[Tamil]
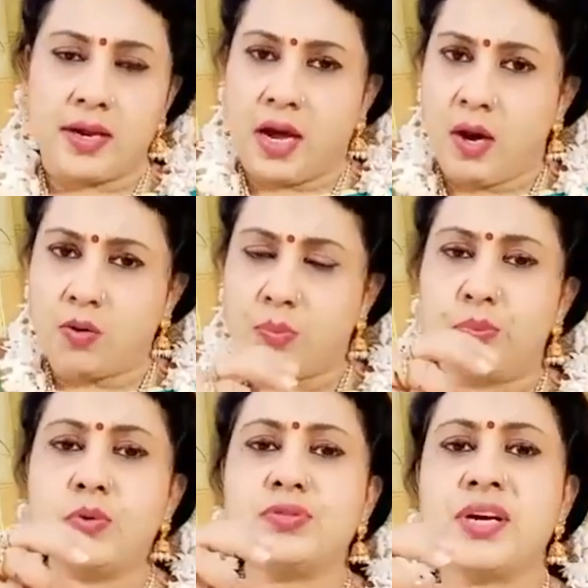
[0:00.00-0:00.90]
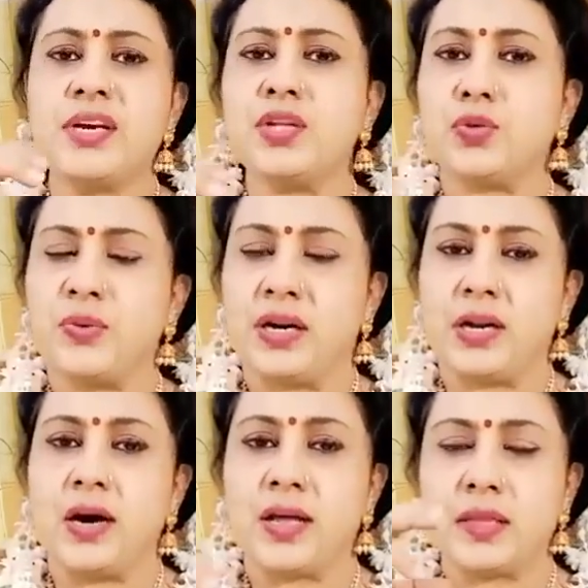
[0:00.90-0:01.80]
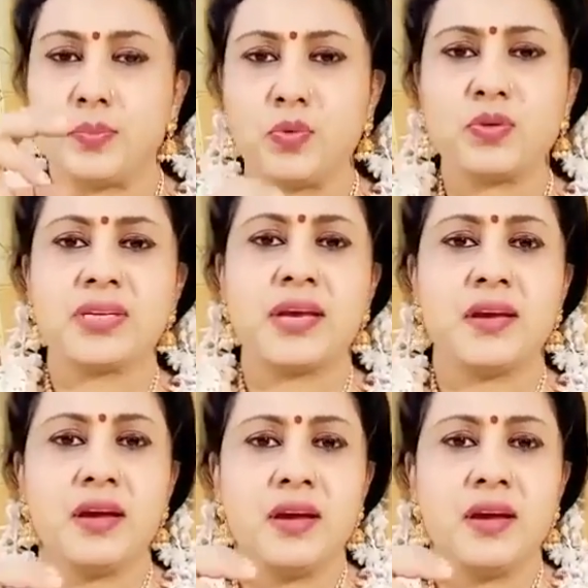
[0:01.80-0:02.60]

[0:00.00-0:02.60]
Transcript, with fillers: ஏன்னா ஒரு பூஜைன்னு துவங்கினா அந்த பூஜை